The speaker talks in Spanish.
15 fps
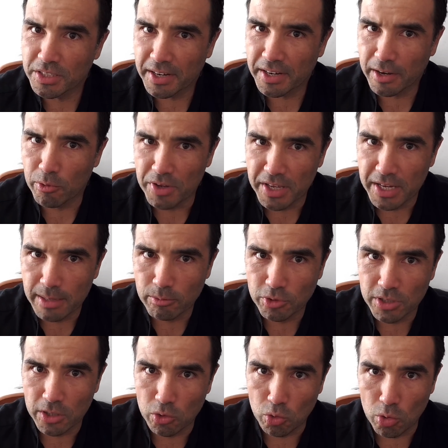si reuniéramos
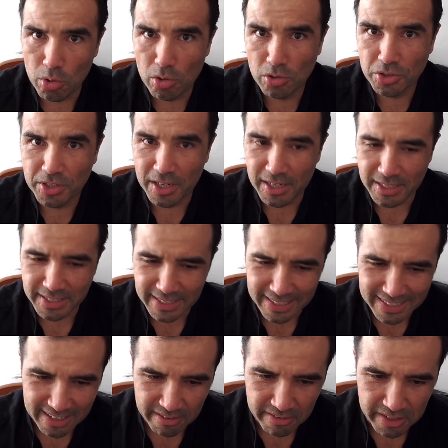a todos los ciclistas
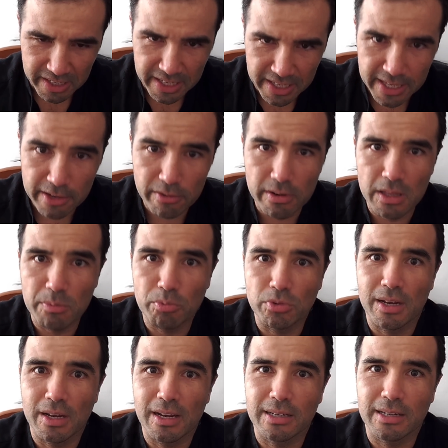que vinieron a
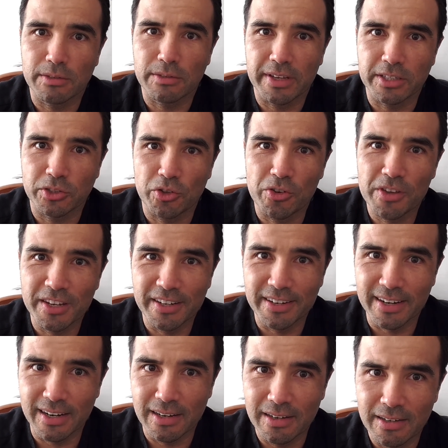disputar la clasificación
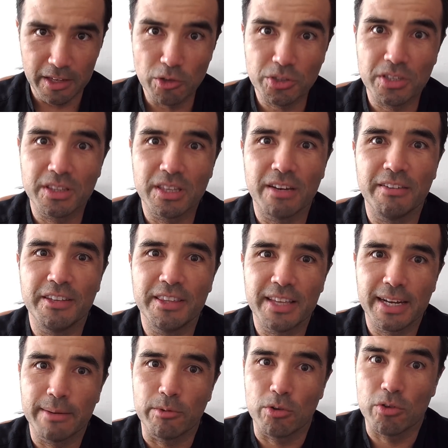general y nos
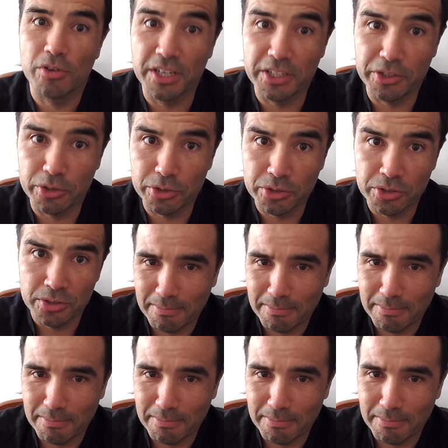entrevistáramos con ellos